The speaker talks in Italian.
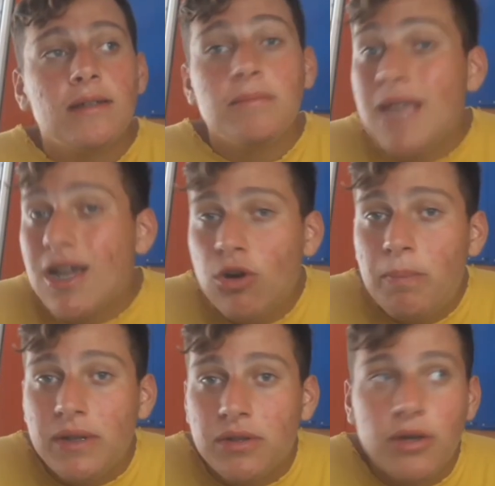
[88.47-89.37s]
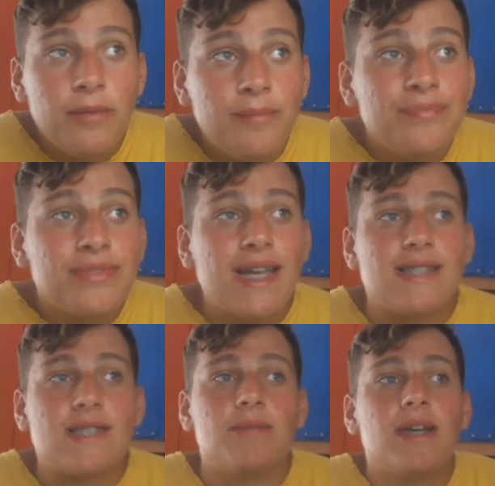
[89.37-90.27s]
Mi ha colpito.
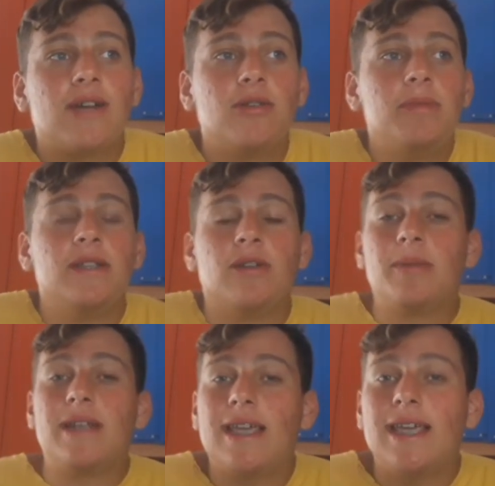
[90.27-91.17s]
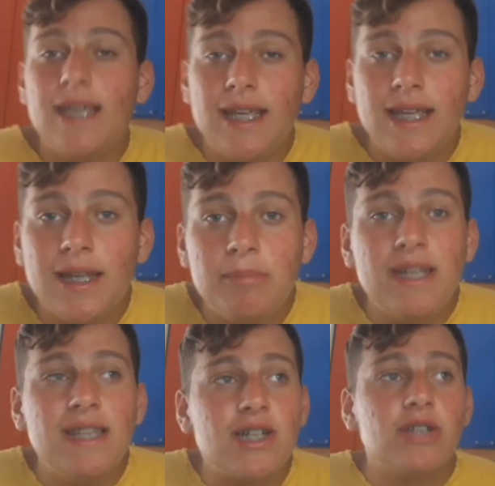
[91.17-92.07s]
Cazzo, mi ha colpito perché
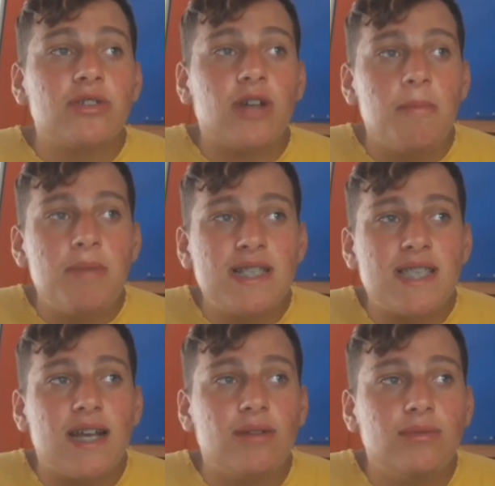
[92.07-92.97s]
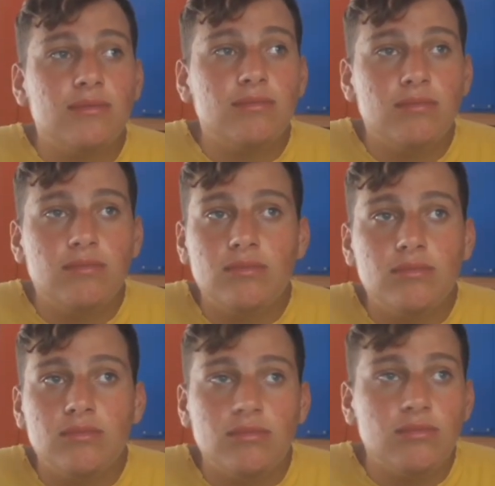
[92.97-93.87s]
Ribery da centrocampista era
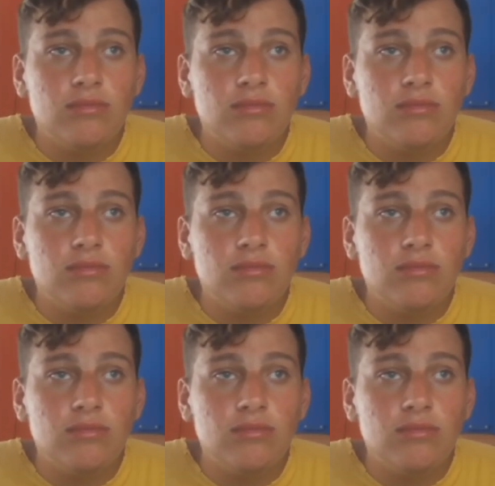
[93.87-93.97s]
un,